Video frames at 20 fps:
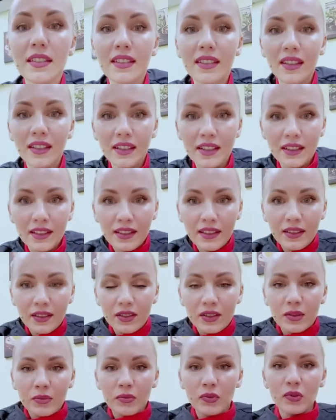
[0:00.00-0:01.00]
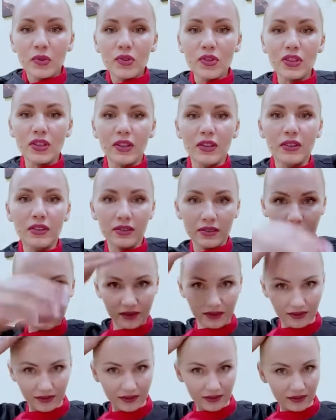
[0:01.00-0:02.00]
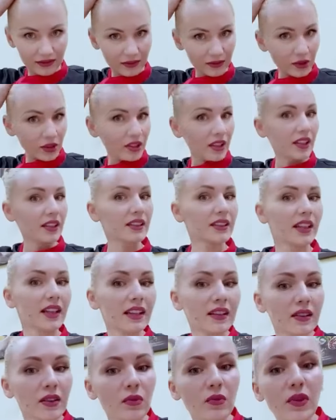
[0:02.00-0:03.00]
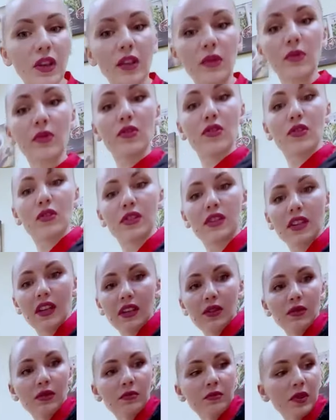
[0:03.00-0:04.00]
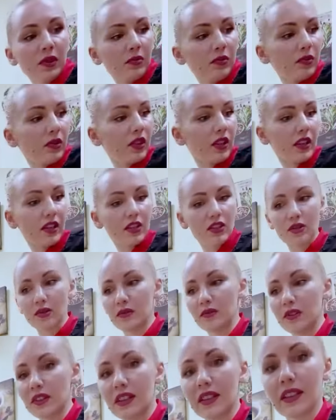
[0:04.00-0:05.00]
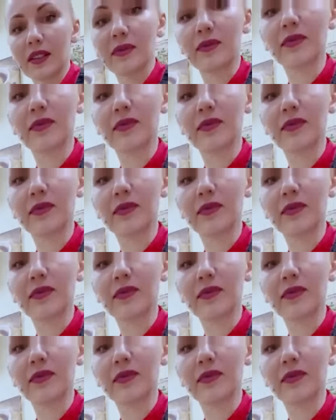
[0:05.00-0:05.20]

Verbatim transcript: я немножко вот так, да, на уголочек сяду, и мне будет хорошо видно.